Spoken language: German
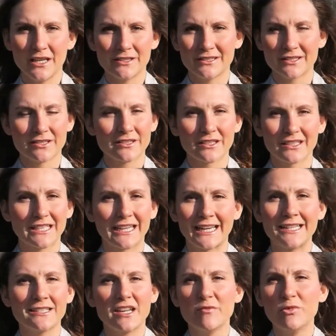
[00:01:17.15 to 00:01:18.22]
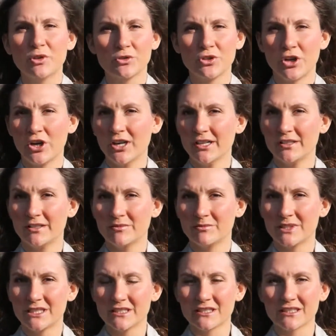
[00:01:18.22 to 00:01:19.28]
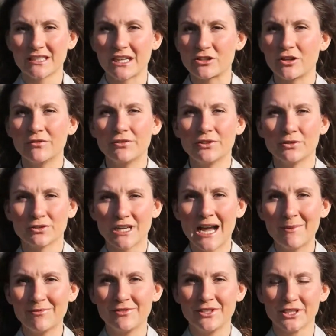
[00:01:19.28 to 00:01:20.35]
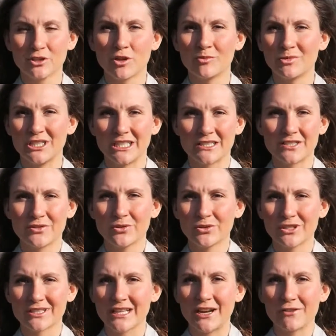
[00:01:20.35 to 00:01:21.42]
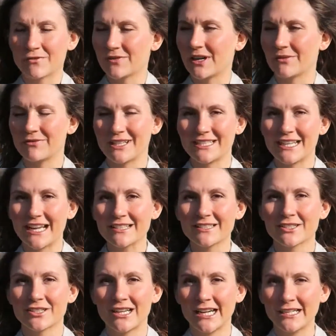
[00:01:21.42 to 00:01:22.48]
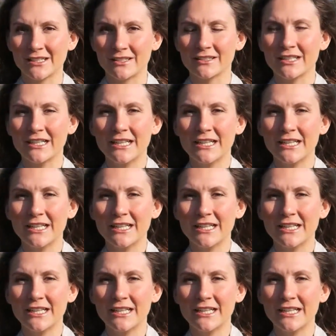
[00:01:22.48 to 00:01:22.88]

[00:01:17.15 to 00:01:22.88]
das Gericht Himmel und Hölle mit Kartoffel und Apfel in Kombination ist einfach fantastisch lecker.